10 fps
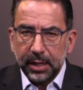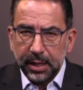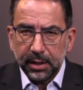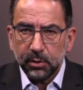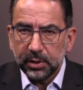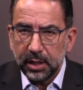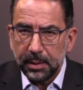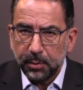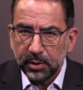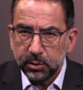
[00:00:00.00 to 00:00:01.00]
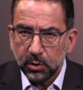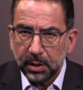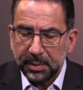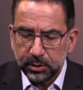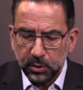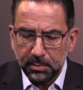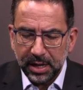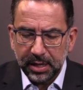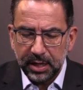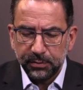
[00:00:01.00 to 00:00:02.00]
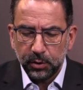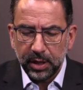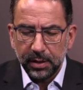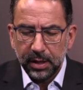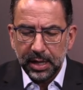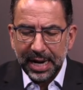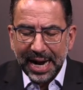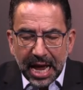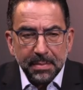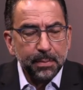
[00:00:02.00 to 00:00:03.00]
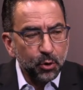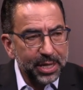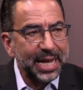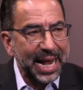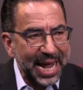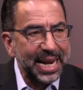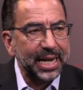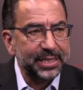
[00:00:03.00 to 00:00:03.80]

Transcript: hay que recordar a la población lo que pasó en Baja California. Jaime Bonilla gana